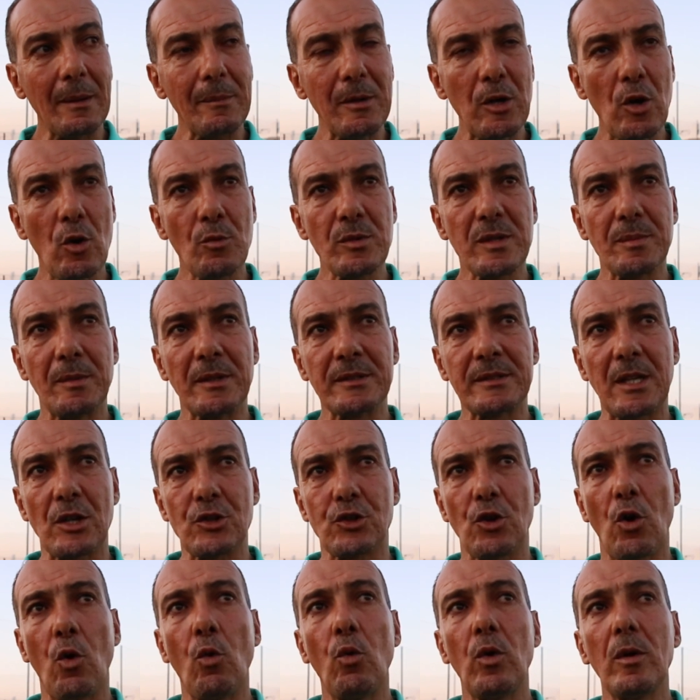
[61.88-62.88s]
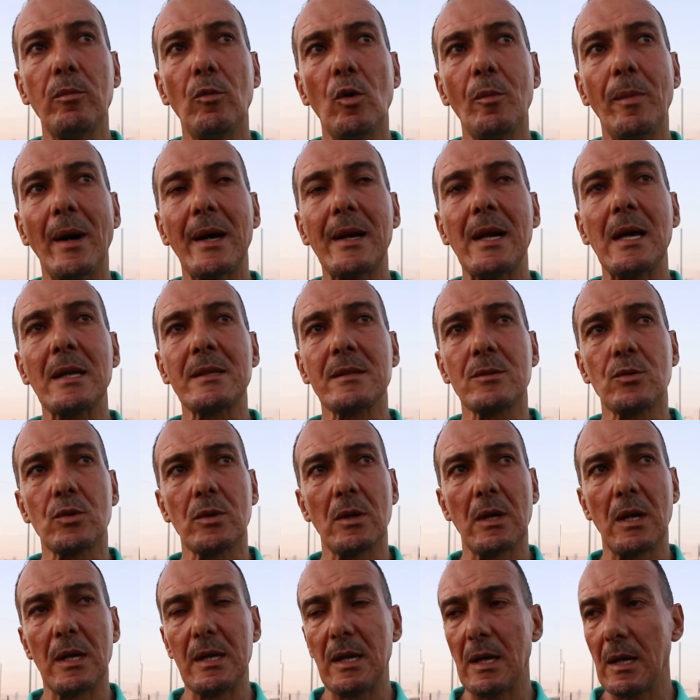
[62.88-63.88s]
العربيه يوم 18 اول مباراه
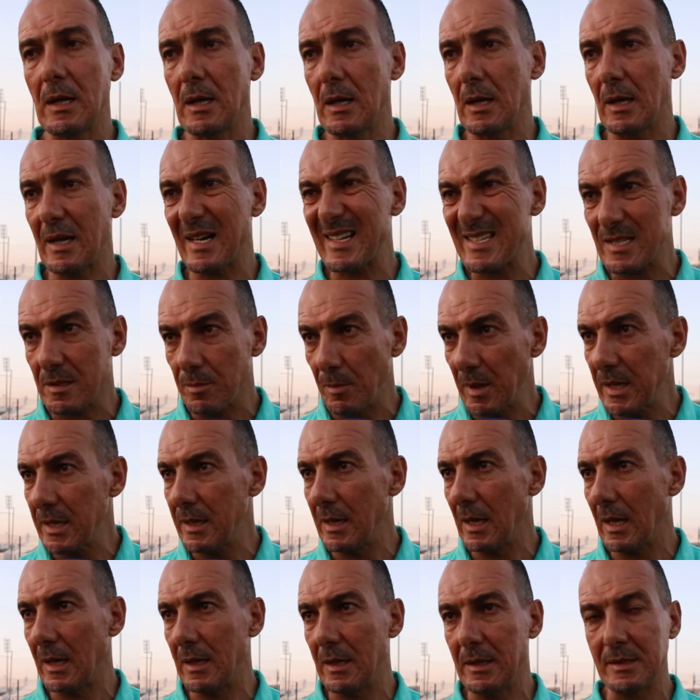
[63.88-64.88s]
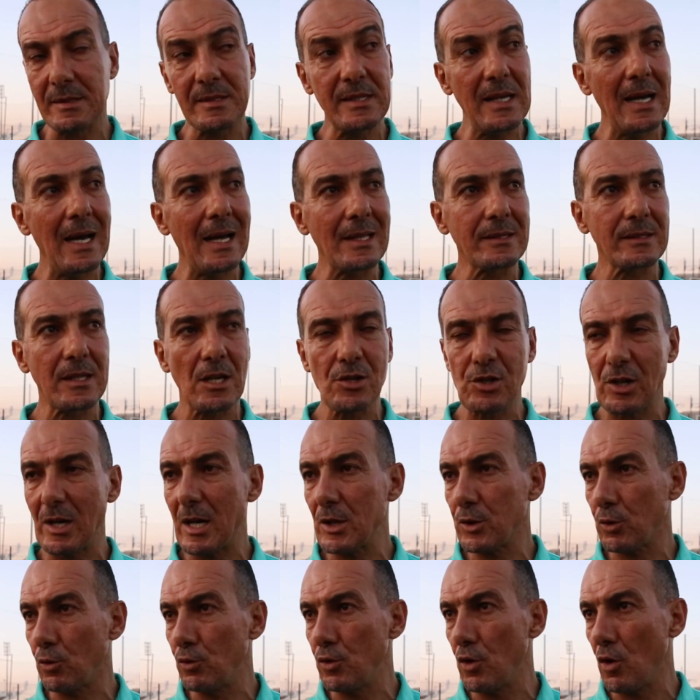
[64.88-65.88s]
آه، رسميه لاتحاد طنجه
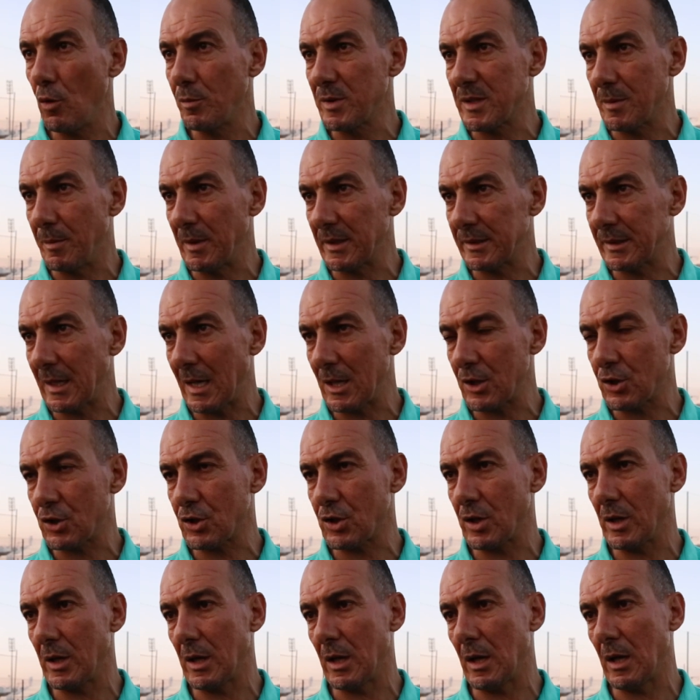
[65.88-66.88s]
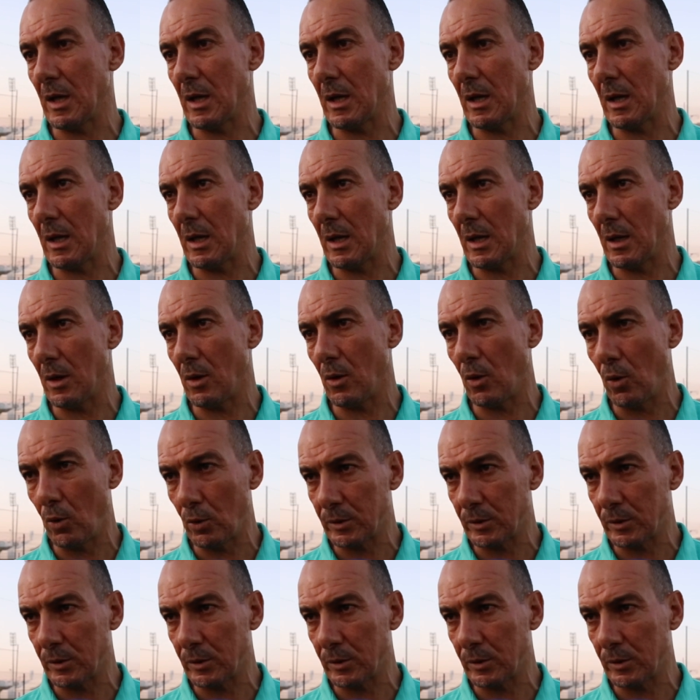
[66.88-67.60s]
راح تكون يوم 18 آه،